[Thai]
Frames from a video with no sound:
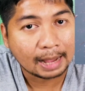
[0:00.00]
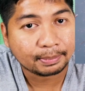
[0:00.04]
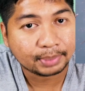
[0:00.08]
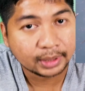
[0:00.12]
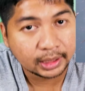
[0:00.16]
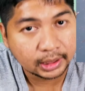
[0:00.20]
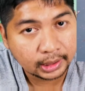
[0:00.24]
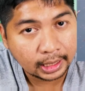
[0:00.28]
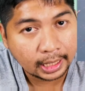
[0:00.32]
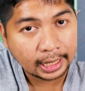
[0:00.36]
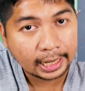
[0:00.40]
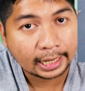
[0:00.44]
มา
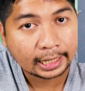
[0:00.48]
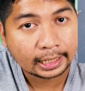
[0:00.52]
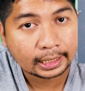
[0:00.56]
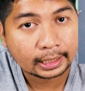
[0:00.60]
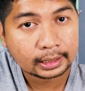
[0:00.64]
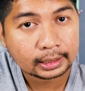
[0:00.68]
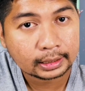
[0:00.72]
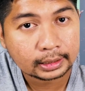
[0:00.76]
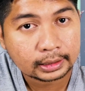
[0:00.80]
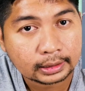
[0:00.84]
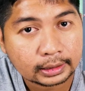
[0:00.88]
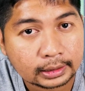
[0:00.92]
เพื่อ
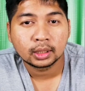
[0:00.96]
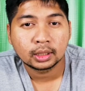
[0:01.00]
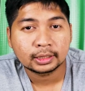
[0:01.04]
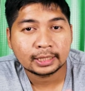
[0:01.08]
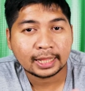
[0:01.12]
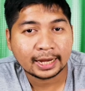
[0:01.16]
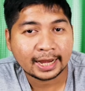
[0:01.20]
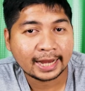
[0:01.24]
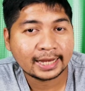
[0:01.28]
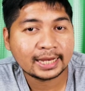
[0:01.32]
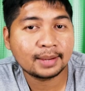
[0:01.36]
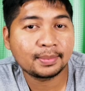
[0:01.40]

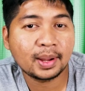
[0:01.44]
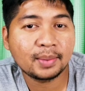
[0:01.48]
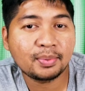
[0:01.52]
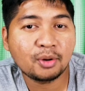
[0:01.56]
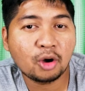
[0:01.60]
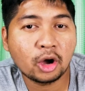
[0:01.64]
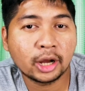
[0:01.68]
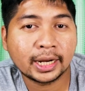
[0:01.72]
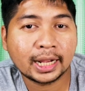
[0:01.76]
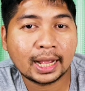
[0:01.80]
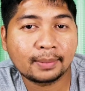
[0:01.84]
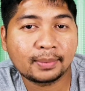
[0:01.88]
แต่นั้นยัง
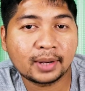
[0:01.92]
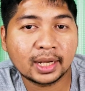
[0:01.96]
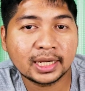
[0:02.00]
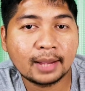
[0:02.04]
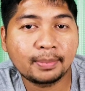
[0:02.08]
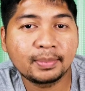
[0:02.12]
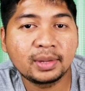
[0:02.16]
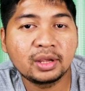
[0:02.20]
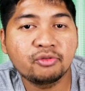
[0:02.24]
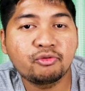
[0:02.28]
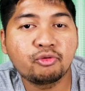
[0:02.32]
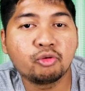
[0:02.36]
ไม่พอนะครับก็
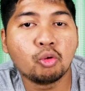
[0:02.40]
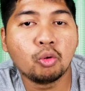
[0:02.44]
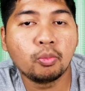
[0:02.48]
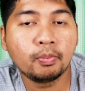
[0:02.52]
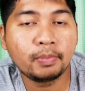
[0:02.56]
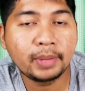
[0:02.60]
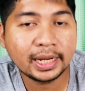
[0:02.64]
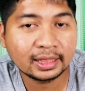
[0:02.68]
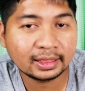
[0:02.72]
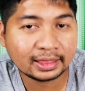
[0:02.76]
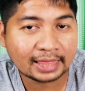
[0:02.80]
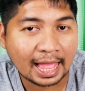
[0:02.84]
ยังมีฝูง
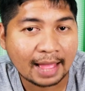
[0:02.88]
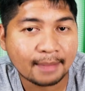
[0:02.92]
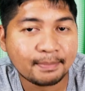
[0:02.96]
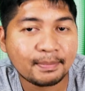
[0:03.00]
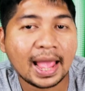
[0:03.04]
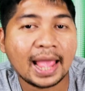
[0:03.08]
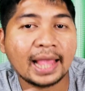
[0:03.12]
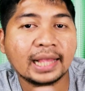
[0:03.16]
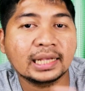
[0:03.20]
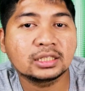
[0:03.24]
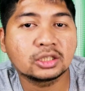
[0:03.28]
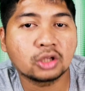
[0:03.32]
บินตาม
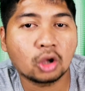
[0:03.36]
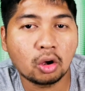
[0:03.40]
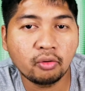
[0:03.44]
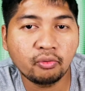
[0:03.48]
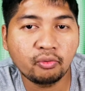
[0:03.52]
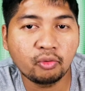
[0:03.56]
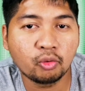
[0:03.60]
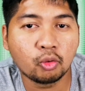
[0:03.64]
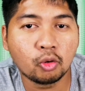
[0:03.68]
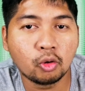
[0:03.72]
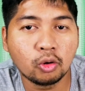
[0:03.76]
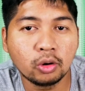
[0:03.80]
มาอีกสอ
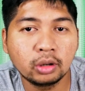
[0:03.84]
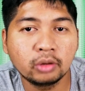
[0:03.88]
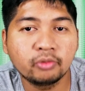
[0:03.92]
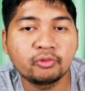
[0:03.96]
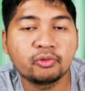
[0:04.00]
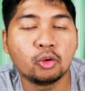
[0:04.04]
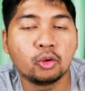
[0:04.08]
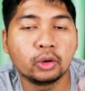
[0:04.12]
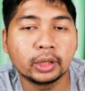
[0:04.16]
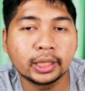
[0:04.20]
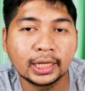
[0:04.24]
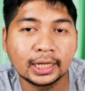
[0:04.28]
งฝูง
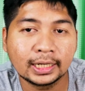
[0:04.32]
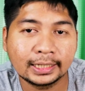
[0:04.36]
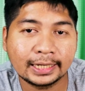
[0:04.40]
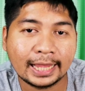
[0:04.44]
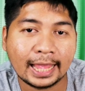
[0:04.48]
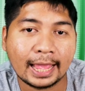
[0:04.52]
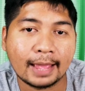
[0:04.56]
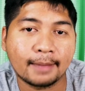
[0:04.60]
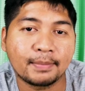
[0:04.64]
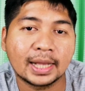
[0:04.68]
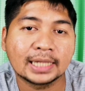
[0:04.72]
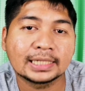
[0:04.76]
ฝูงหนึ่ง
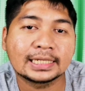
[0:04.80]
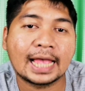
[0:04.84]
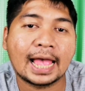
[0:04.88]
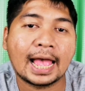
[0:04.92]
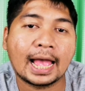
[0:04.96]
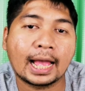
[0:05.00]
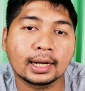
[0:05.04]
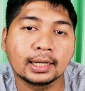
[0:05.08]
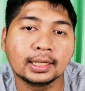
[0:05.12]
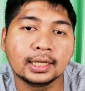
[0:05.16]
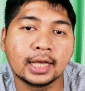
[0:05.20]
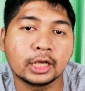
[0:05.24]
เนี่ยมา
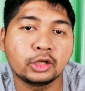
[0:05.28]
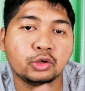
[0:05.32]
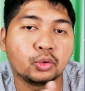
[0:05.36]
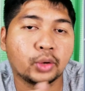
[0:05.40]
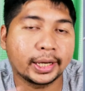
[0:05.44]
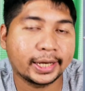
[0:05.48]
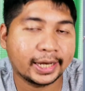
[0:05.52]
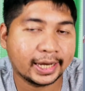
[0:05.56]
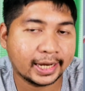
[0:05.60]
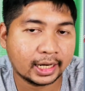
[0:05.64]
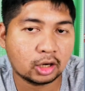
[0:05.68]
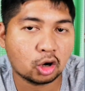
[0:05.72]
จากเรือ
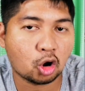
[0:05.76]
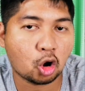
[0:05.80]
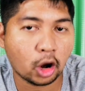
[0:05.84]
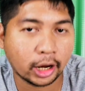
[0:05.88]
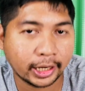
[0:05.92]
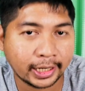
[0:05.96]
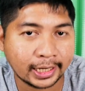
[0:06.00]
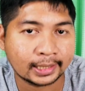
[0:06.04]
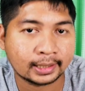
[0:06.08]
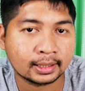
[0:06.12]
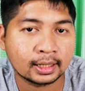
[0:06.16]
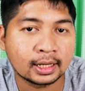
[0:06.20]
ยู เอส เอส
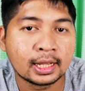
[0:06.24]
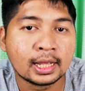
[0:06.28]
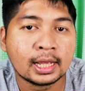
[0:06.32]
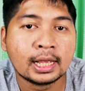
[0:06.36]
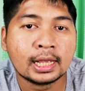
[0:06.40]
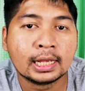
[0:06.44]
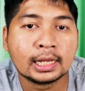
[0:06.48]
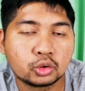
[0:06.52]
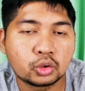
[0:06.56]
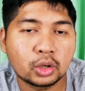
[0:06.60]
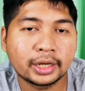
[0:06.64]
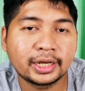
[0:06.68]
Hornet
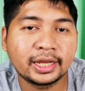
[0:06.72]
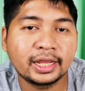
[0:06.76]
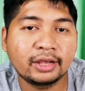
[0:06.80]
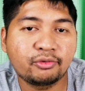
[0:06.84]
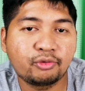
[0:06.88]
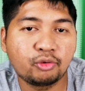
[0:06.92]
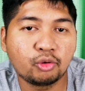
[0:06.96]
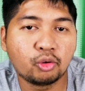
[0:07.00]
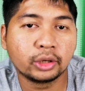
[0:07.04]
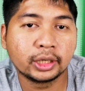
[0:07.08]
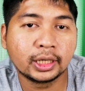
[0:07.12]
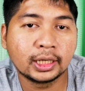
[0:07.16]
ส่วนอี
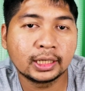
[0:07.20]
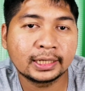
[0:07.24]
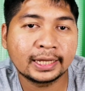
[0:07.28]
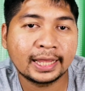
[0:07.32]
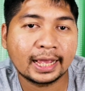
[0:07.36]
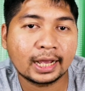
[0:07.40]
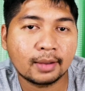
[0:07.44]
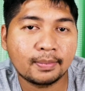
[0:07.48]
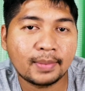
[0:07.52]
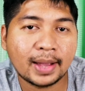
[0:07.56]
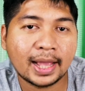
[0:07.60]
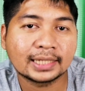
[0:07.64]
กฝูงหนึ่ง
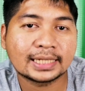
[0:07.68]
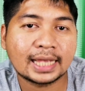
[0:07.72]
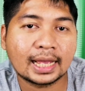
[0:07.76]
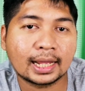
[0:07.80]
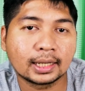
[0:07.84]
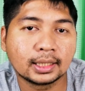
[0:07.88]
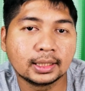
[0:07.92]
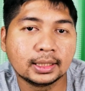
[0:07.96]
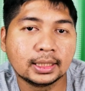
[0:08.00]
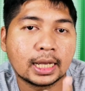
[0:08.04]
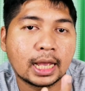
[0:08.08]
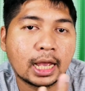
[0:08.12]
เนี่ยก็มา
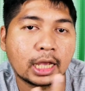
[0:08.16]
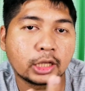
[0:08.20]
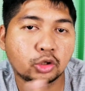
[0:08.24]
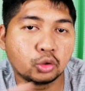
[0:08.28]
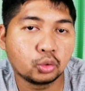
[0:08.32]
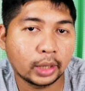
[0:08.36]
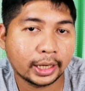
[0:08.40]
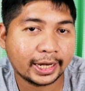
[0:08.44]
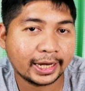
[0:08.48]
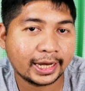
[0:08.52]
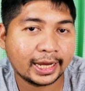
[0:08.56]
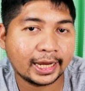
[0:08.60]
จากเรือ
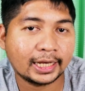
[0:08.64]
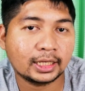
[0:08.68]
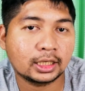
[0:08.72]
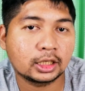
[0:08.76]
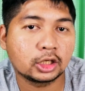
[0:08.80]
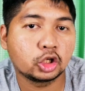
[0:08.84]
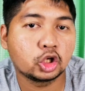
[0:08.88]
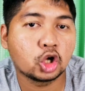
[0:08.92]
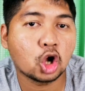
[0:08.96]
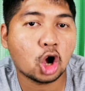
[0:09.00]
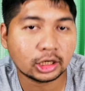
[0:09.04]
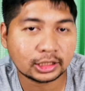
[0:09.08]
ยู เอส เอส
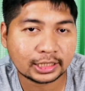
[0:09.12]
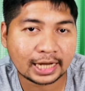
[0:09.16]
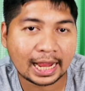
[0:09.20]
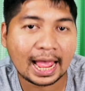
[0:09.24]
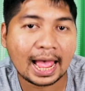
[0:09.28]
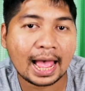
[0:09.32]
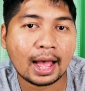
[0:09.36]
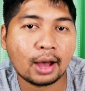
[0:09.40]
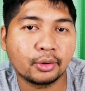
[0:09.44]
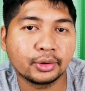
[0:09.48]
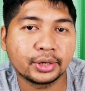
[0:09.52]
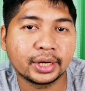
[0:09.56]

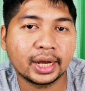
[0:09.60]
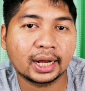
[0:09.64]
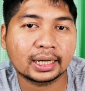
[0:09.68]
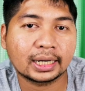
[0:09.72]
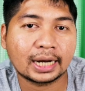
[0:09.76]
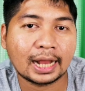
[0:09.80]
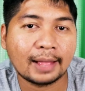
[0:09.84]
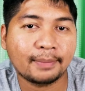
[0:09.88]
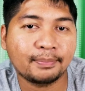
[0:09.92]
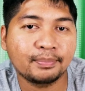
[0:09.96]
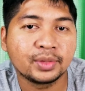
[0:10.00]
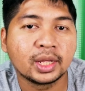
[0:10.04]
Yorktown นะ
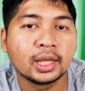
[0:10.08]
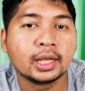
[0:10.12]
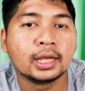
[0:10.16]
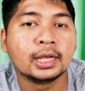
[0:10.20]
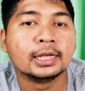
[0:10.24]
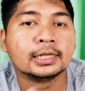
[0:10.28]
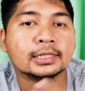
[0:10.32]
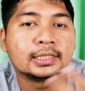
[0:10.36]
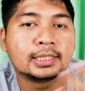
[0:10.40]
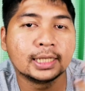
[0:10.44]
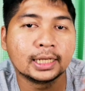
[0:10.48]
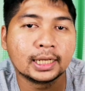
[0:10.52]
ครับ
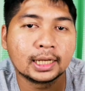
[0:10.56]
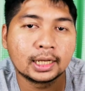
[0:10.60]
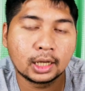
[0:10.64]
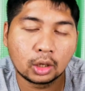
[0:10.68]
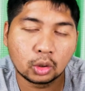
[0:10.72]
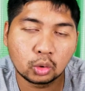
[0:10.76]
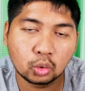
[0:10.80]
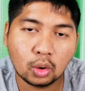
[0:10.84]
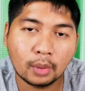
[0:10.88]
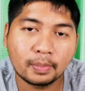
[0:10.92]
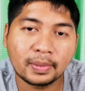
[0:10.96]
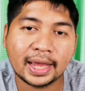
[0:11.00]
ซึ่ง
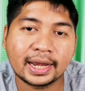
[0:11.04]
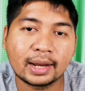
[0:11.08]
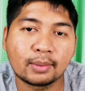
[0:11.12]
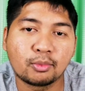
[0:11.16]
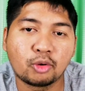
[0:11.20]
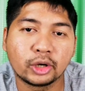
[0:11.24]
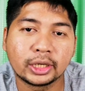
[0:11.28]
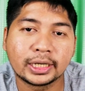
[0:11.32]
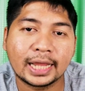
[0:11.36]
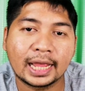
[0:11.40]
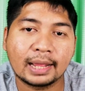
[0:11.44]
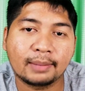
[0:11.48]
รวมกัน
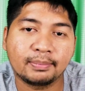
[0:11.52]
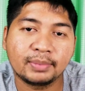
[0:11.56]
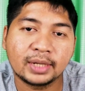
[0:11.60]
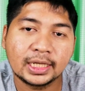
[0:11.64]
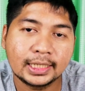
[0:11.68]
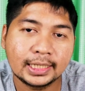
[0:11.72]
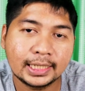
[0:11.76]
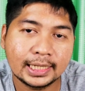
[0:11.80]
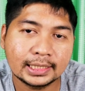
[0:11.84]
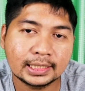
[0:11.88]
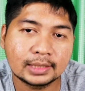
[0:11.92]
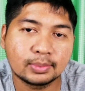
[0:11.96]
ทั้งหมดเนี่ย
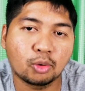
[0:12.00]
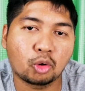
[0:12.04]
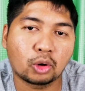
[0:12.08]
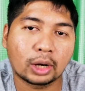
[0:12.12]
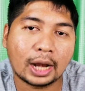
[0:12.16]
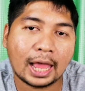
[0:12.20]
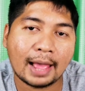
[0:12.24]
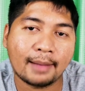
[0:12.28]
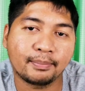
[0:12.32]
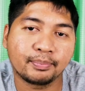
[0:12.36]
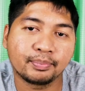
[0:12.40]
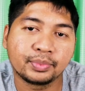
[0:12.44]
มียี่สิบห
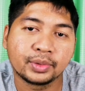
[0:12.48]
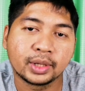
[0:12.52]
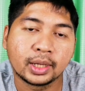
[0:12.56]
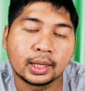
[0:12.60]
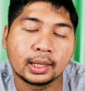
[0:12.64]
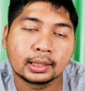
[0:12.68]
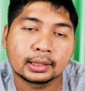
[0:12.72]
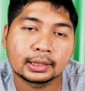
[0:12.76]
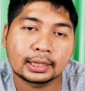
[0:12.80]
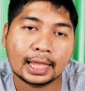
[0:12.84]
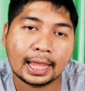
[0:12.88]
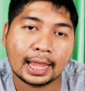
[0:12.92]
ก
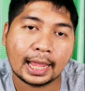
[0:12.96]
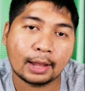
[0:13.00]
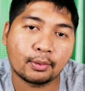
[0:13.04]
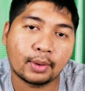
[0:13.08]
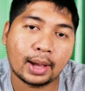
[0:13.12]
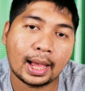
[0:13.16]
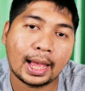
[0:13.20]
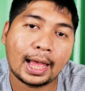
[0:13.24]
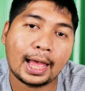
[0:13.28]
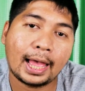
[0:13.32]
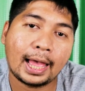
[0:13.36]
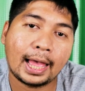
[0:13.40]
ลำแต่
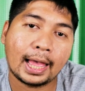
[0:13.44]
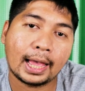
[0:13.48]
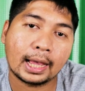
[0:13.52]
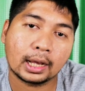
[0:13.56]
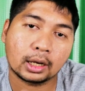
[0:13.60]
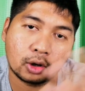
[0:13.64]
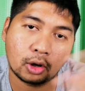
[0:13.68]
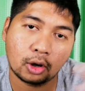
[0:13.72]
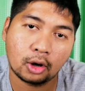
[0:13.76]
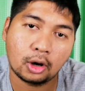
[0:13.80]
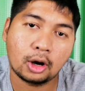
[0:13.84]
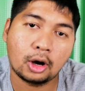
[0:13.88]
ว่า
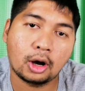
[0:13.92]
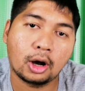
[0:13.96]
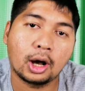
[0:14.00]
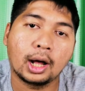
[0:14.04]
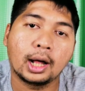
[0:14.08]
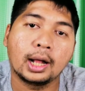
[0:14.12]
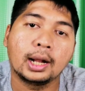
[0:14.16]
ก็